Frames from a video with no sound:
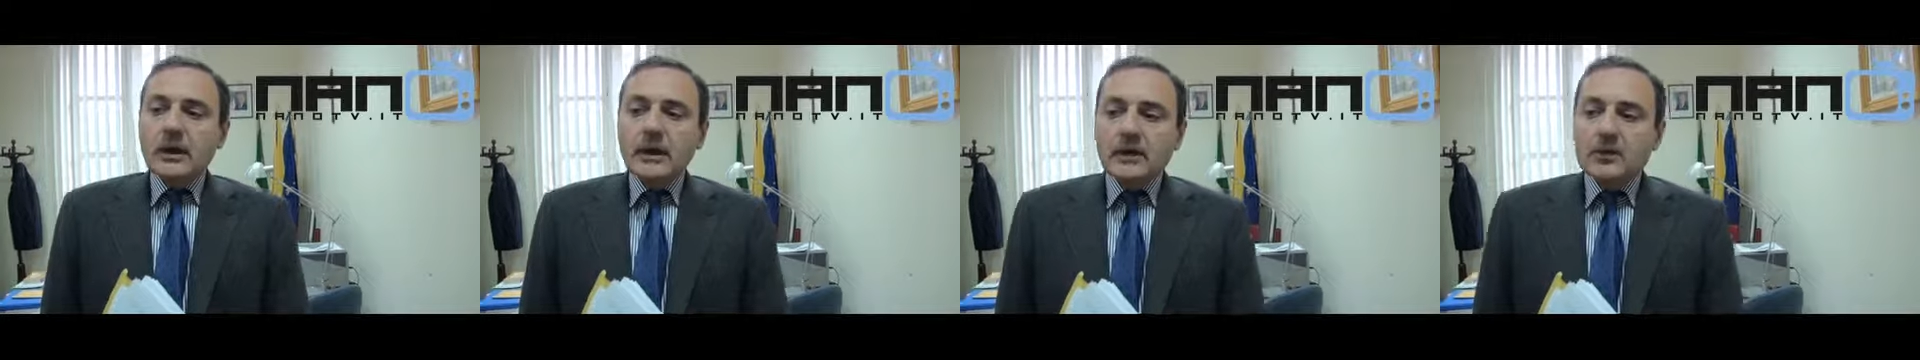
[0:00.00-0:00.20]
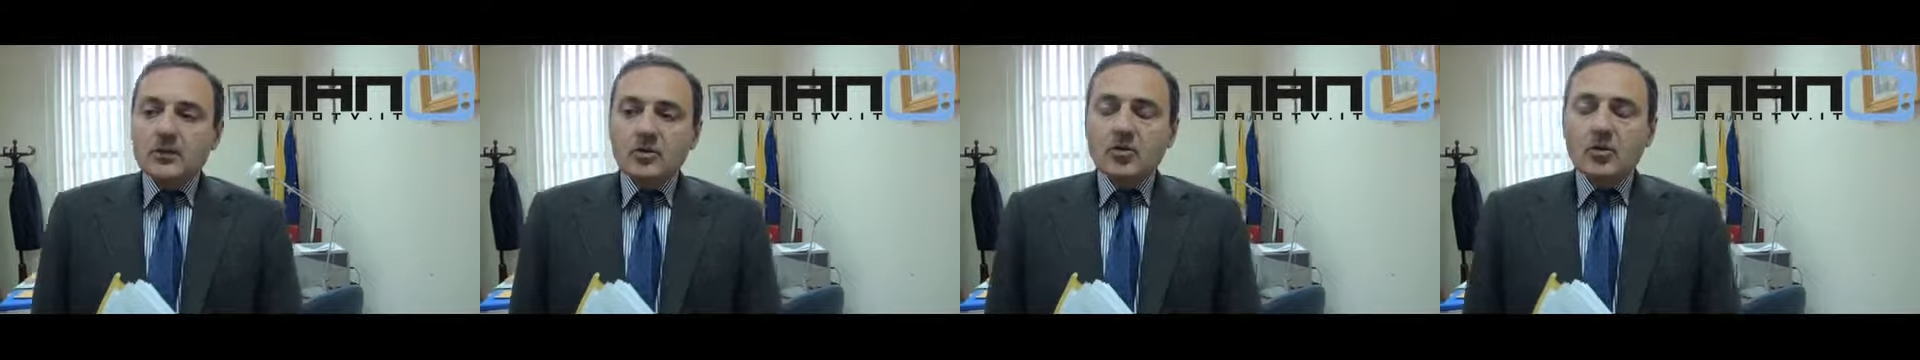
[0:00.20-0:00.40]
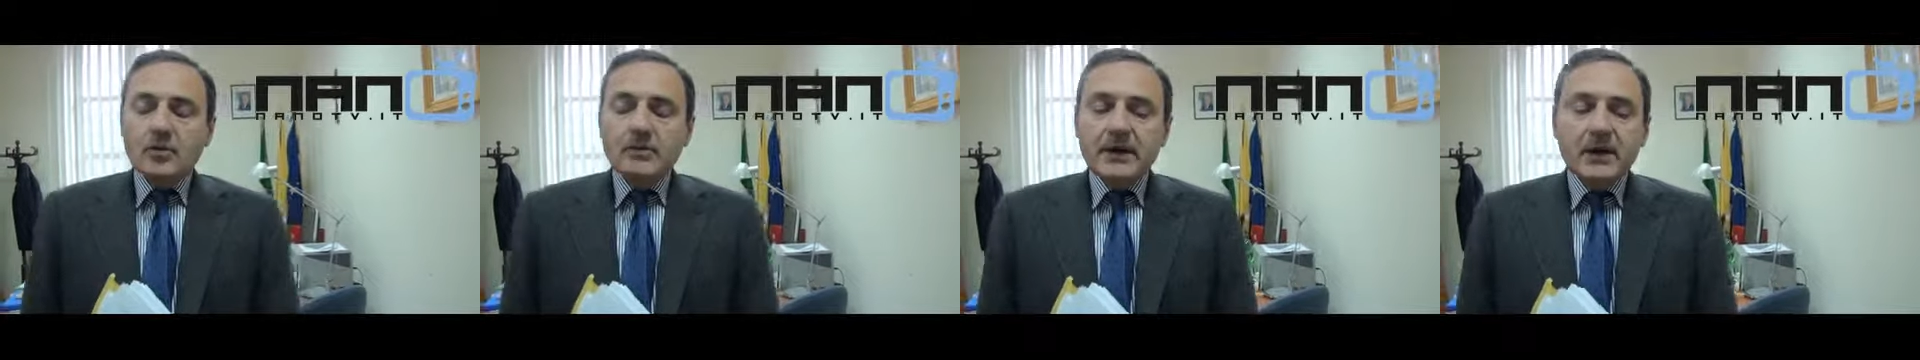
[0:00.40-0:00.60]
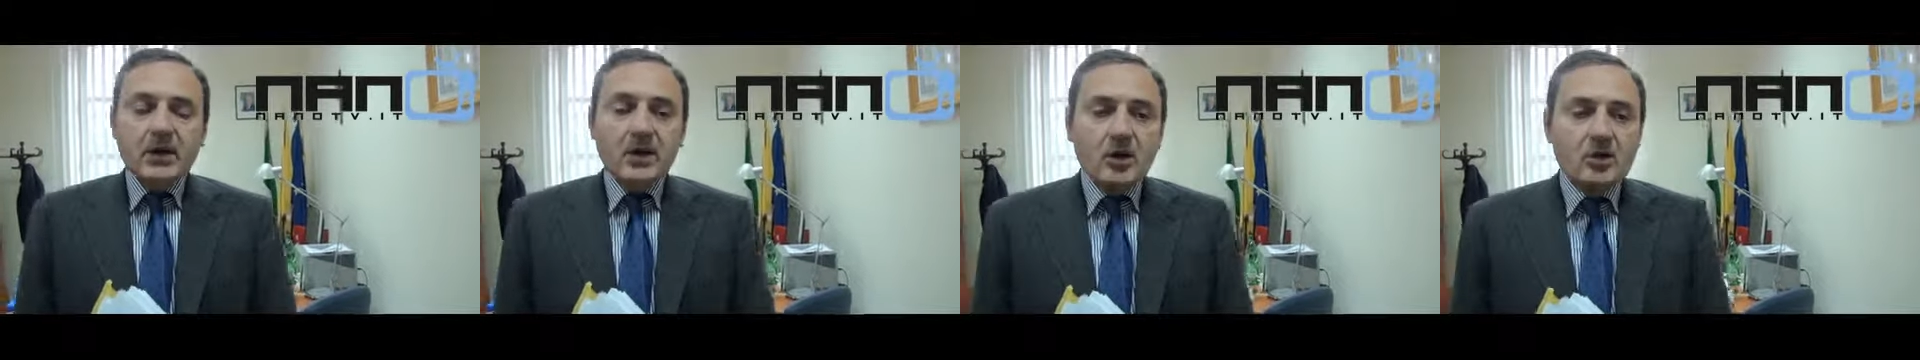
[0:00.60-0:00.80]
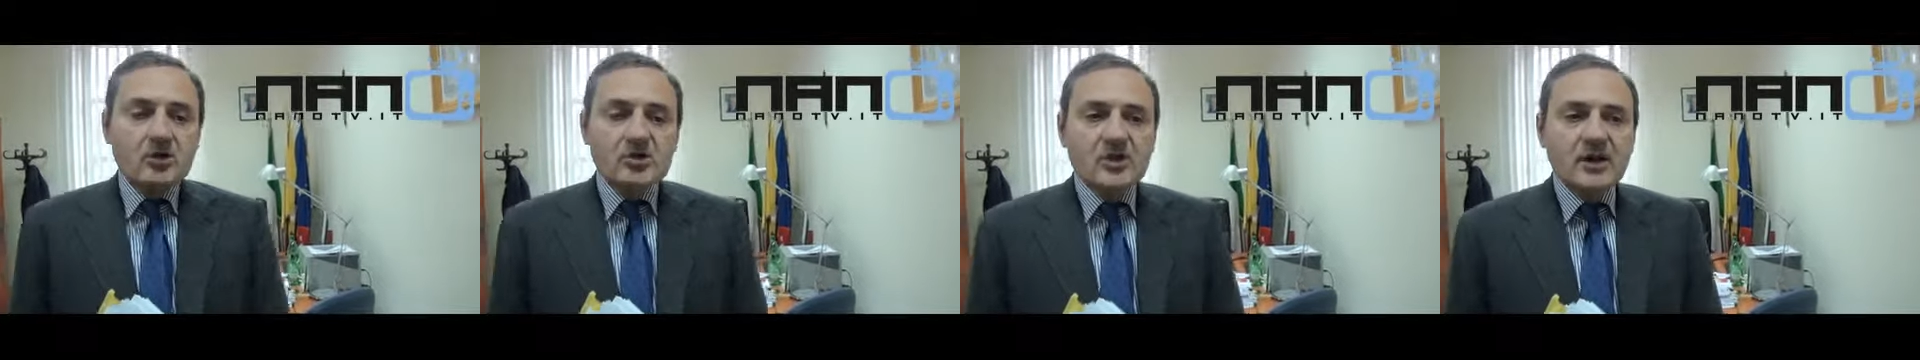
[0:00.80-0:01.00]
Eh,
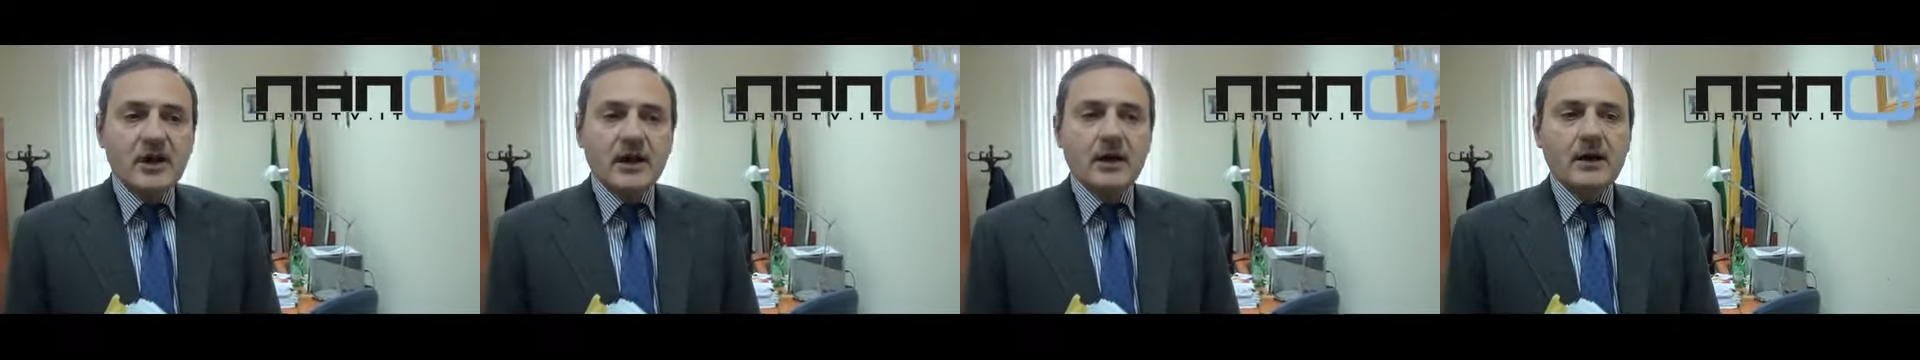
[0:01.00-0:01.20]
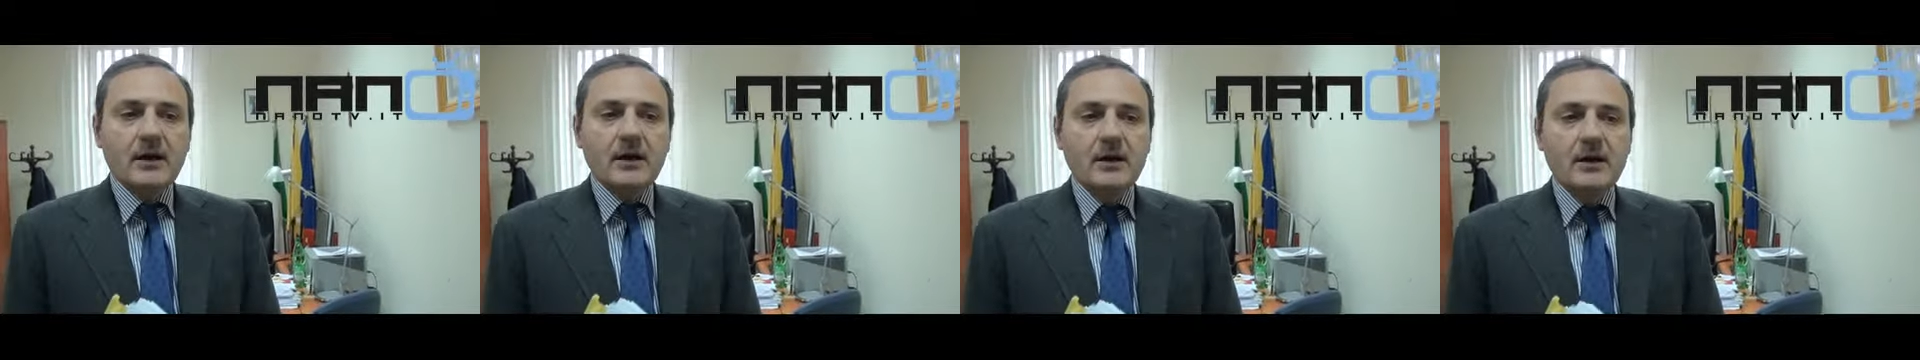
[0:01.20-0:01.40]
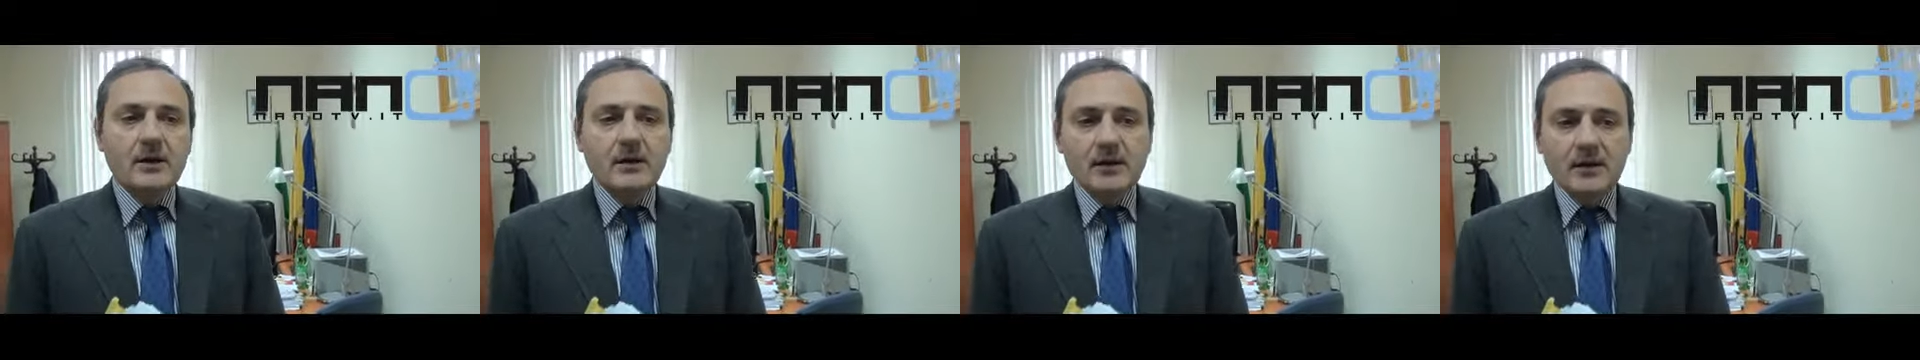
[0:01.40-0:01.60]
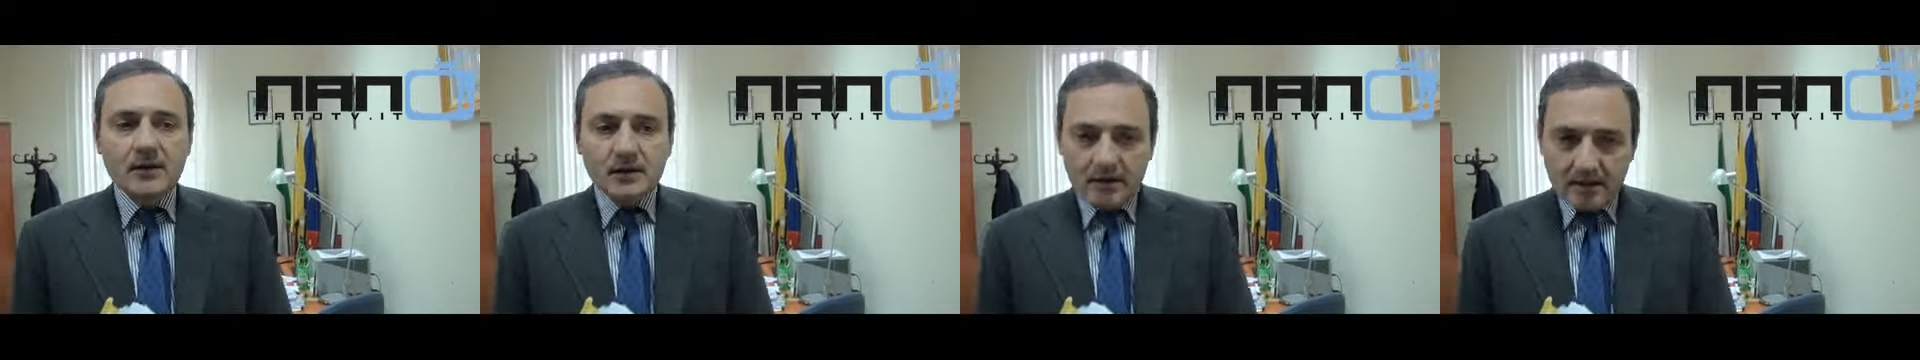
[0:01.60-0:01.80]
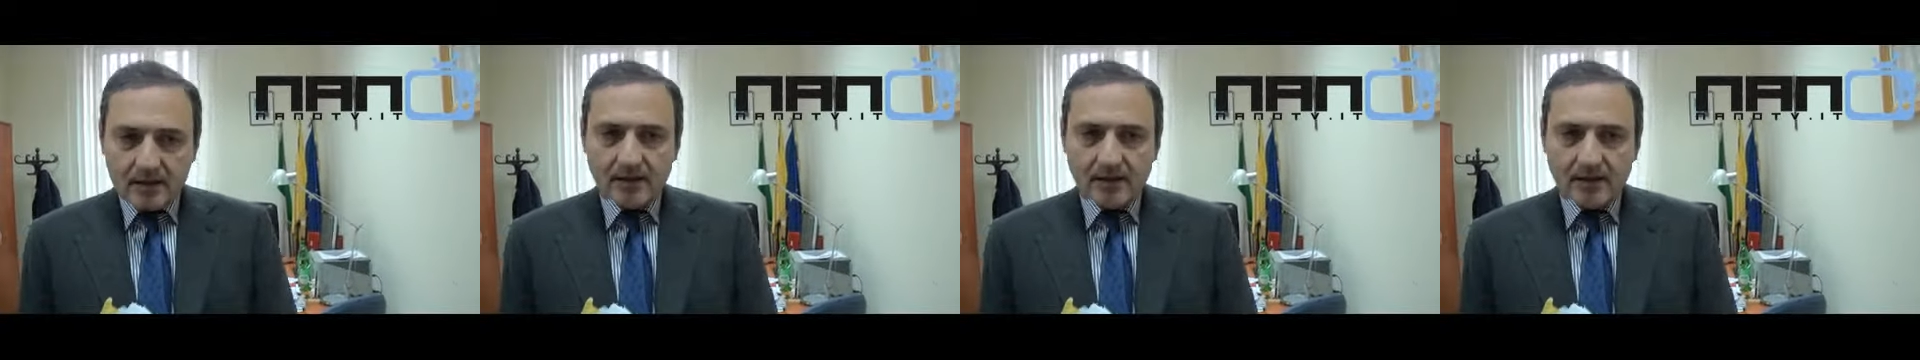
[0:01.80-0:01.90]
tuberosa, eh,